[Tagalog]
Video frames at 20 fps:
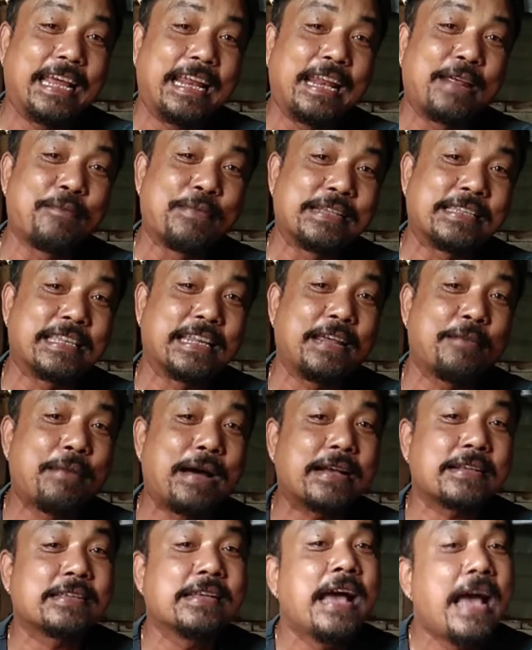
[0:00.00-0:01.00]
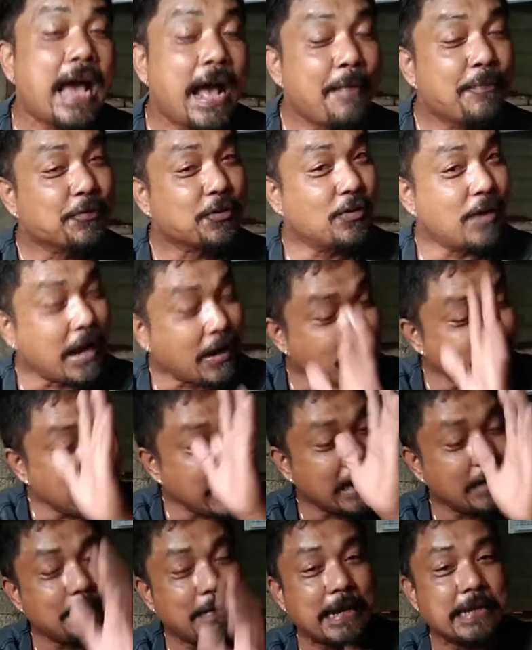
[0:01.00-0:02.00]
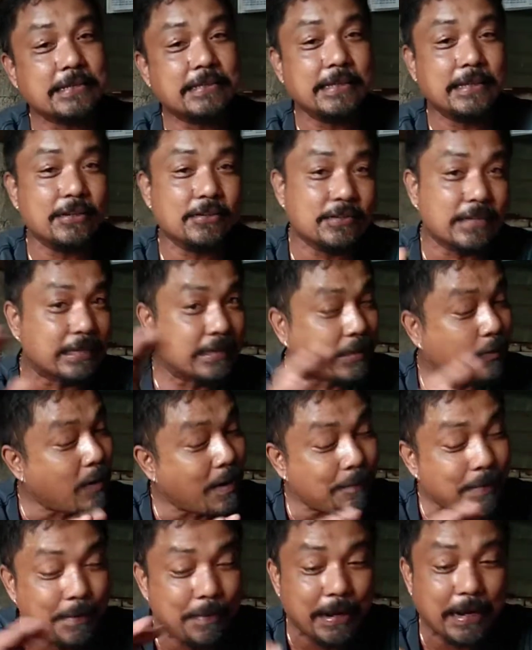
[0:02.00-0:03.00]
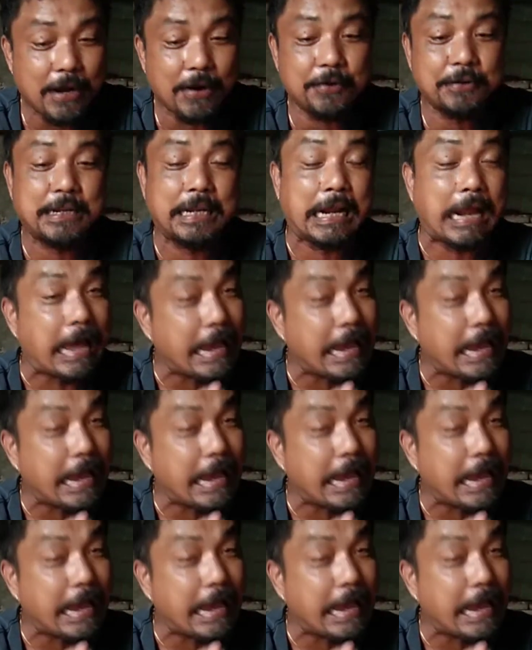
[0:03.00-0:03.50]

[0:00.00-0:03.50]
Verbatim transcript: ng kining mystery box. Kung ako lang advice ninyo sa tuwa pa maka-order,